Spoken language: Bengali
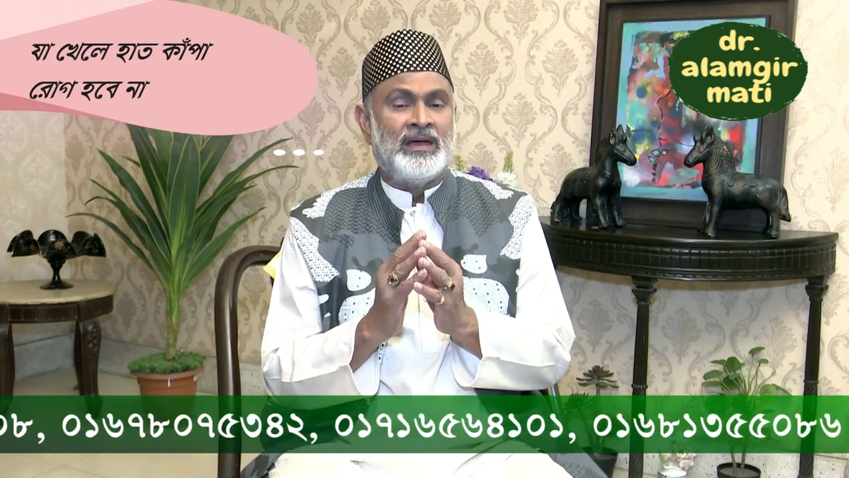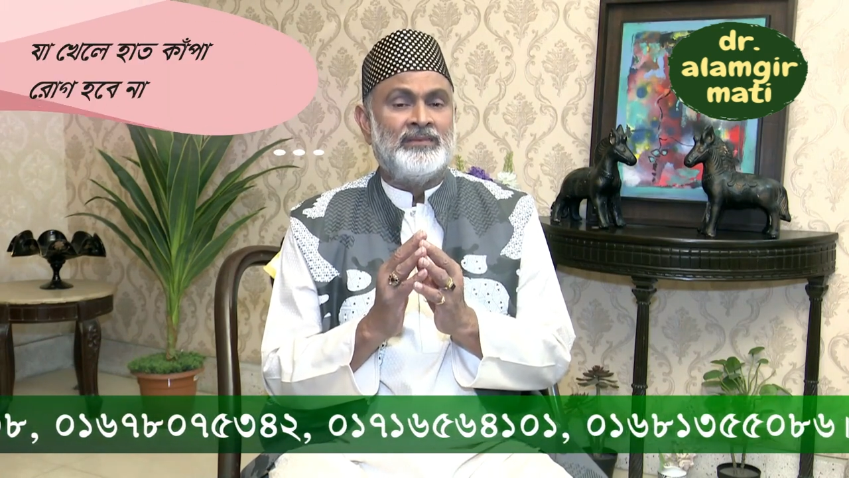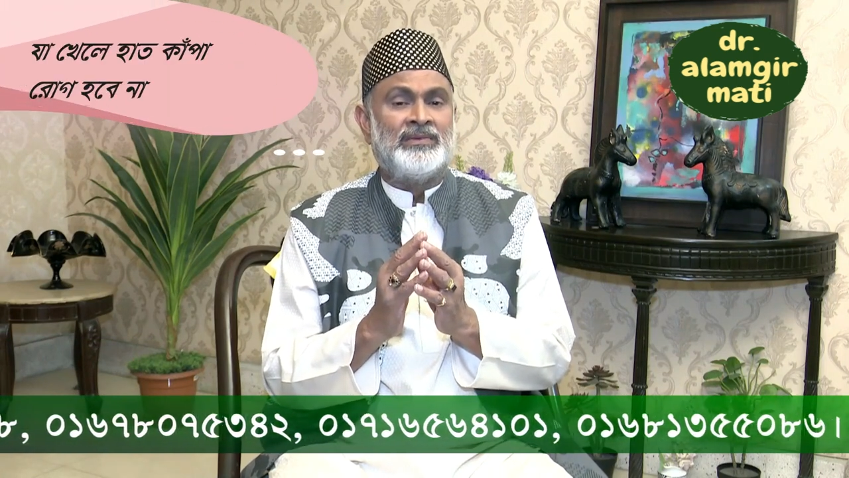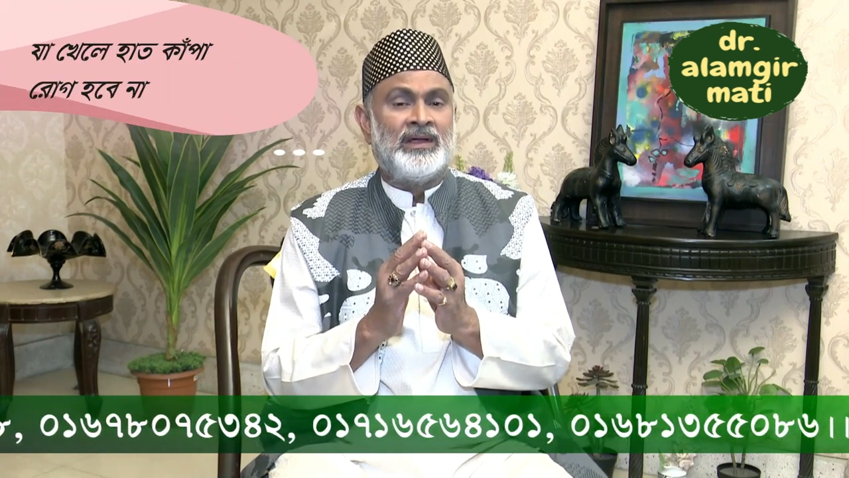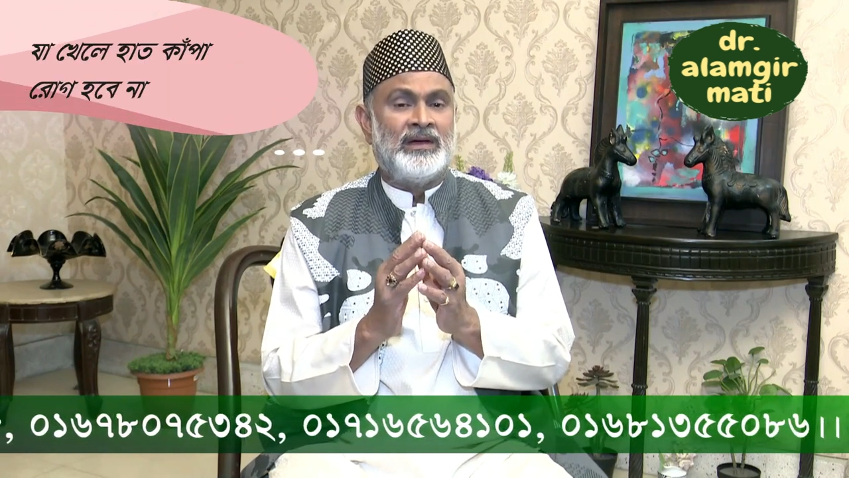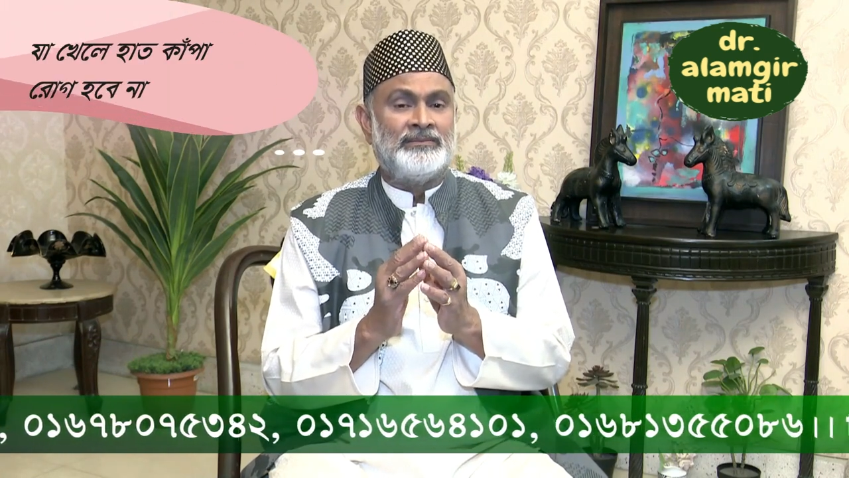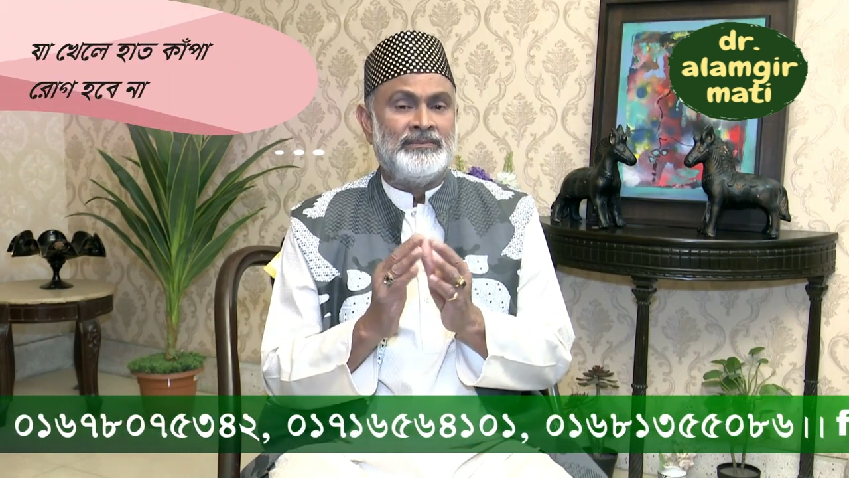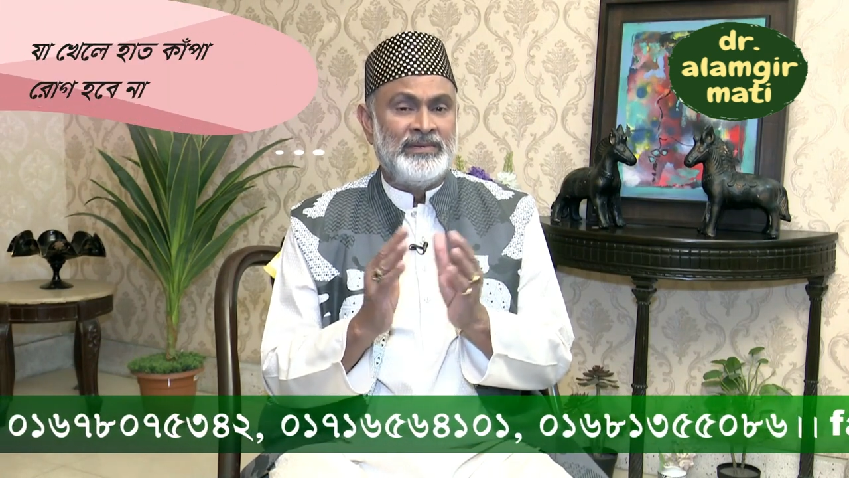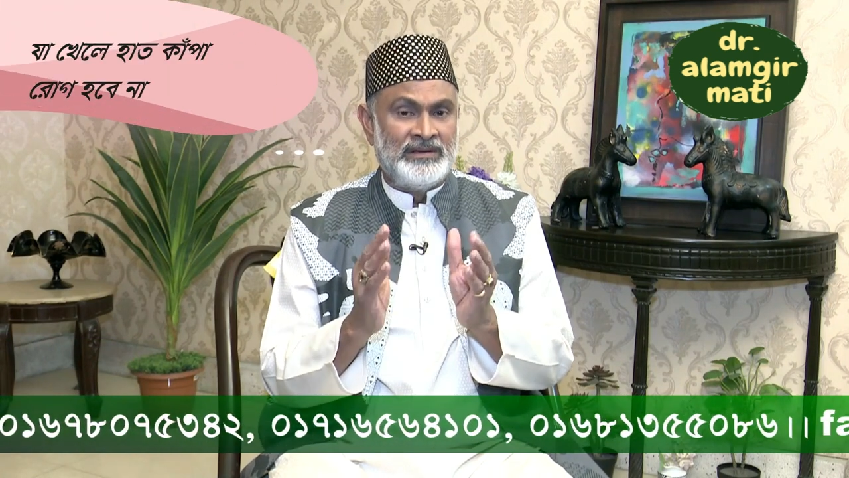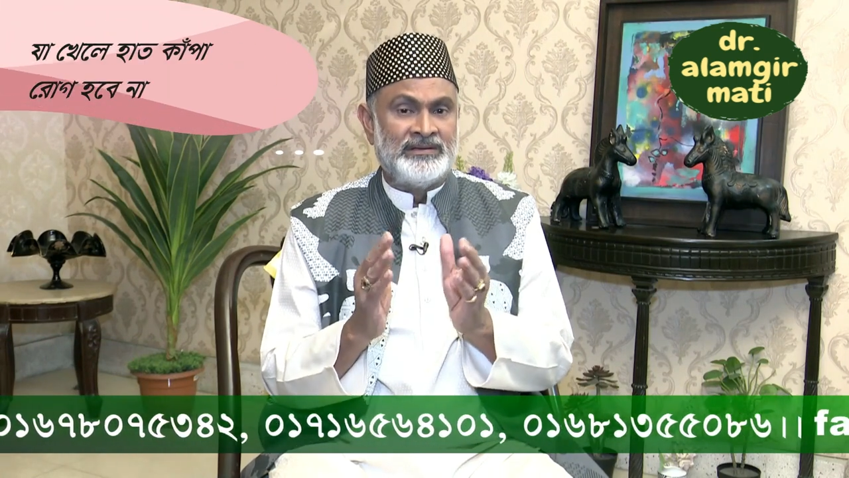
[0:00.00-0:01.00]
আমরা
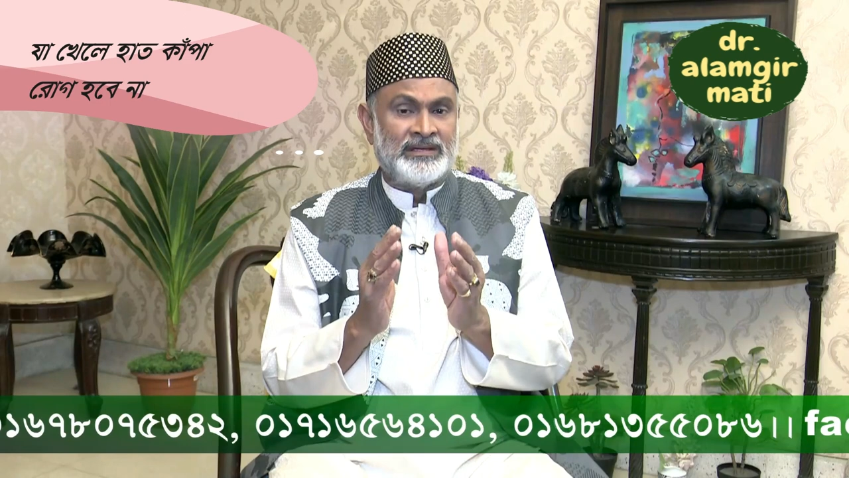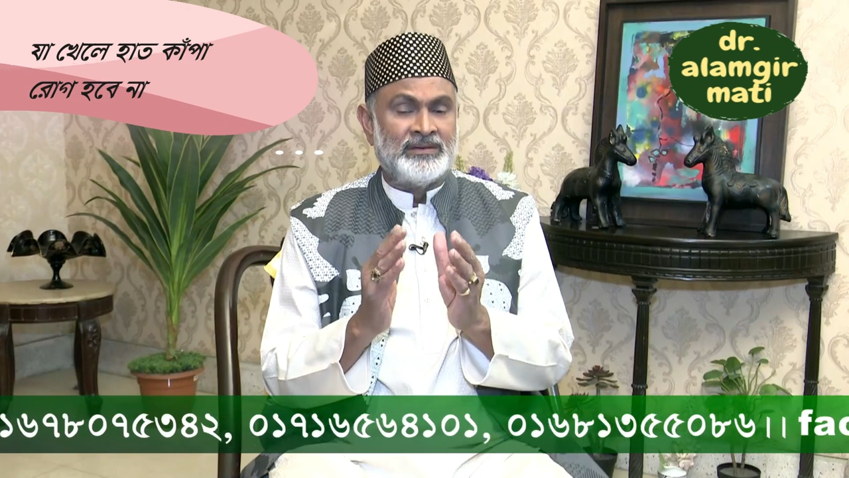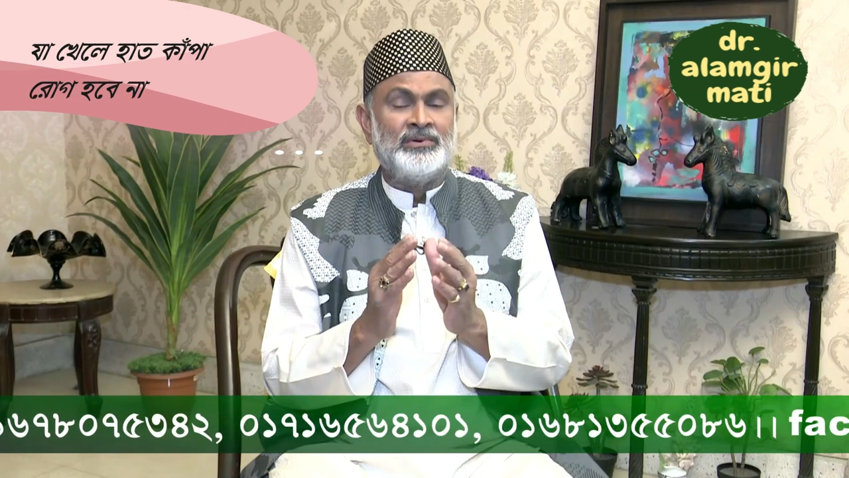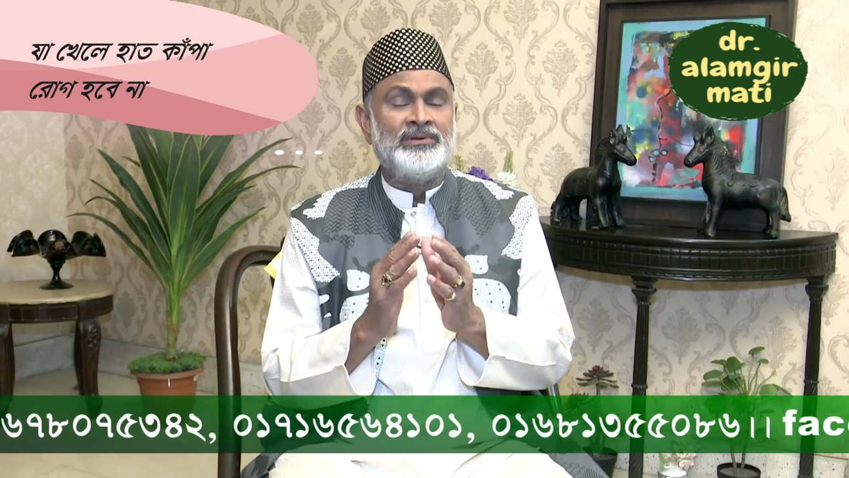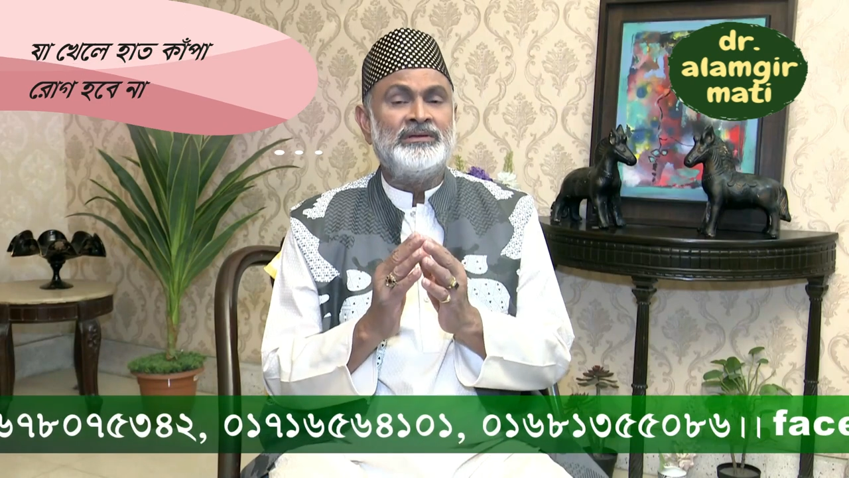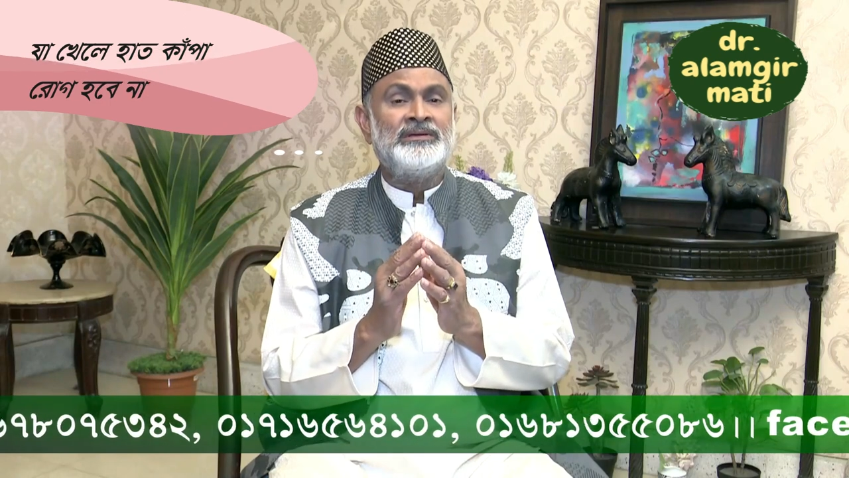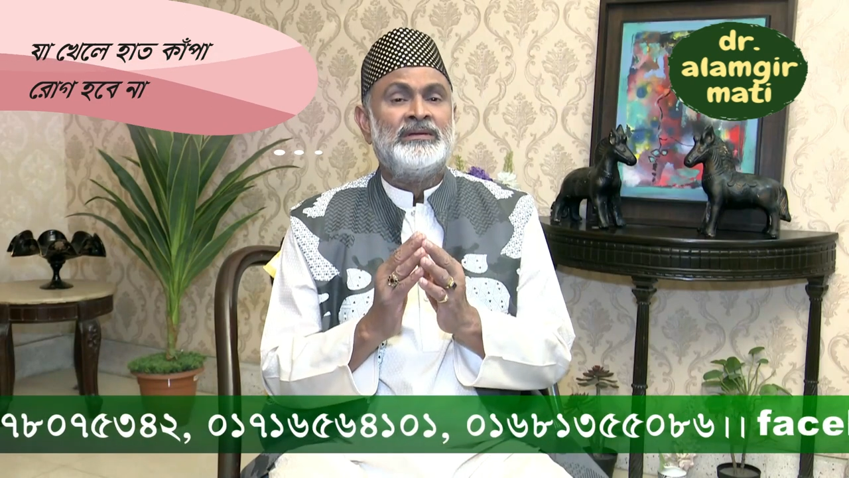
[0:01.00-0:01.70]
মিল রেখে বলি